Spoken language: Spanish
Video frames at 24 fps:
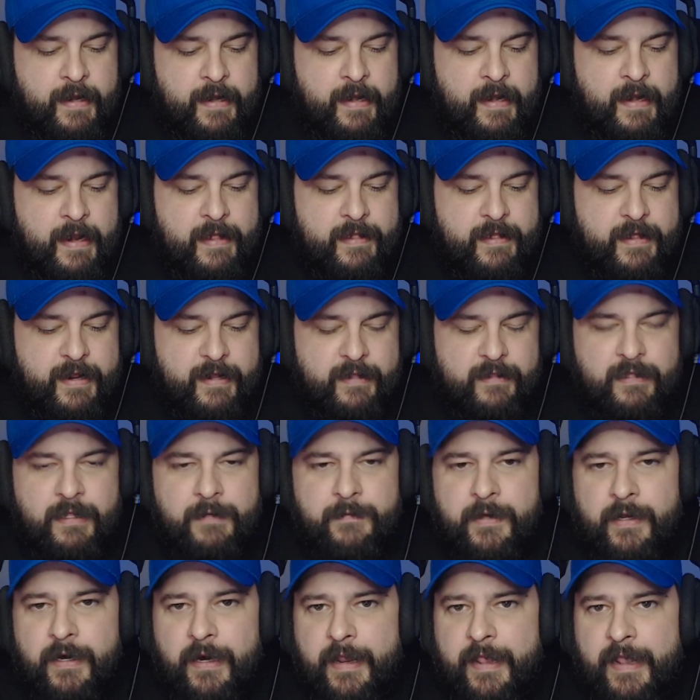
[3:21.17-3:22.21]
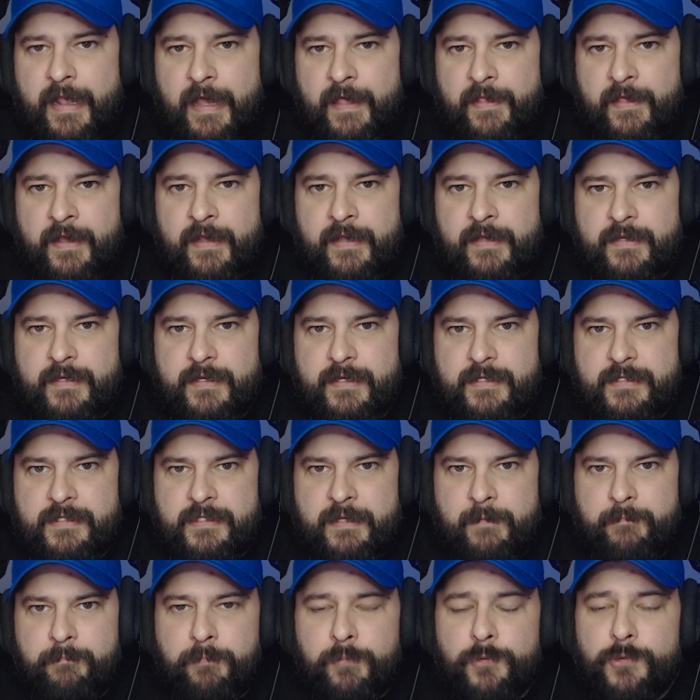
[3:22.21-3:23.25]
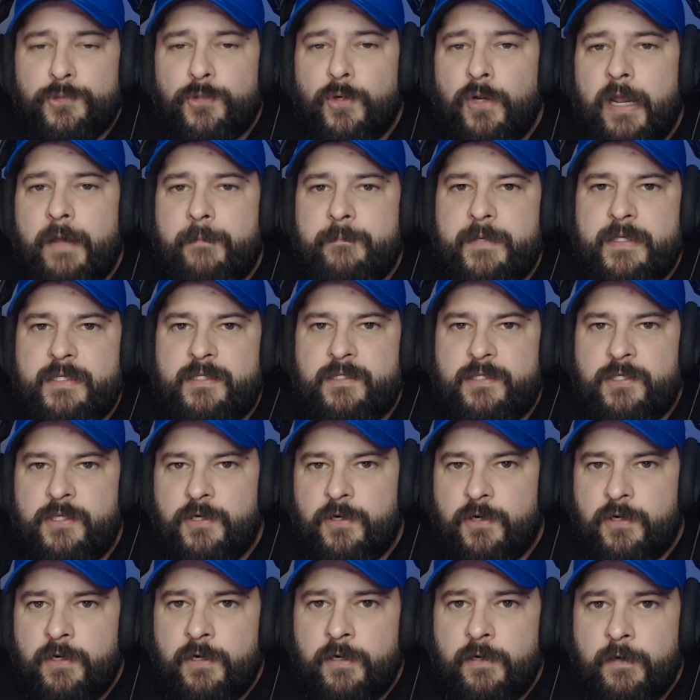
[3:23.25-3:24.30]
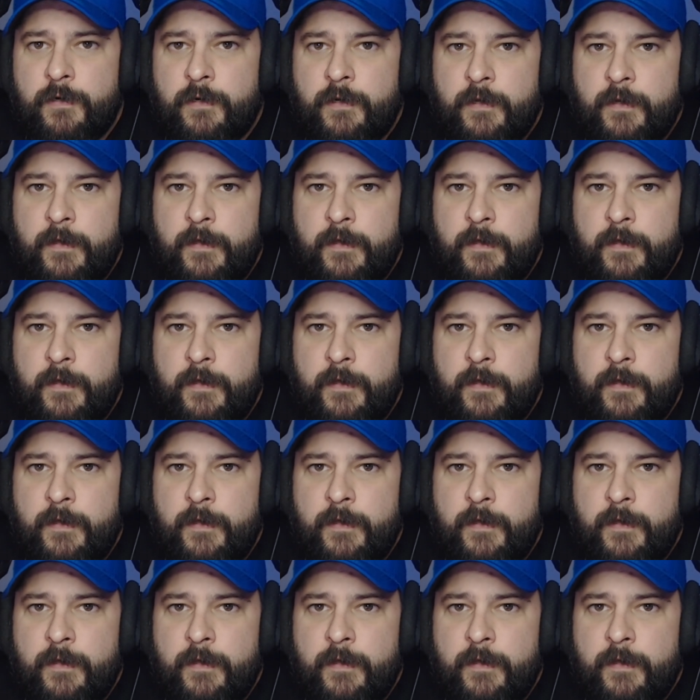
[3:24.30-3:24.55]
la directiva rayada se puso la misión